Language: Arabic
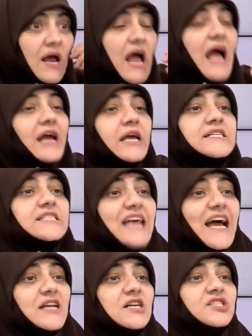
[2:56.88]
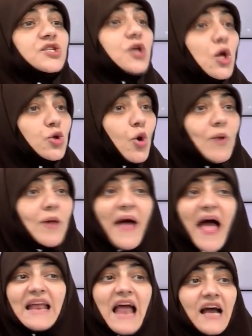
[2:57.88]
احكي ازاي نظرتهم
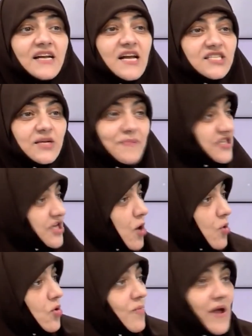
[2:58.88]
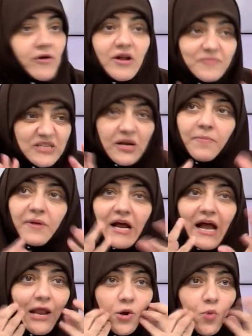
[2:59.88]
لباقي الاجناس البشريه كلهم بس ربنا
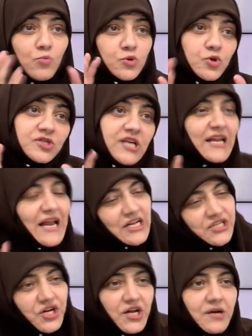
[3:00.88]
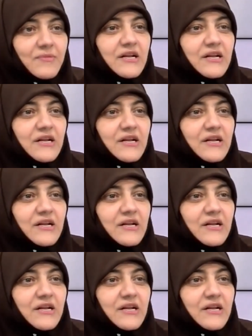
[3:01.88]
جعل لهم وشوش زينا علشان احنا ما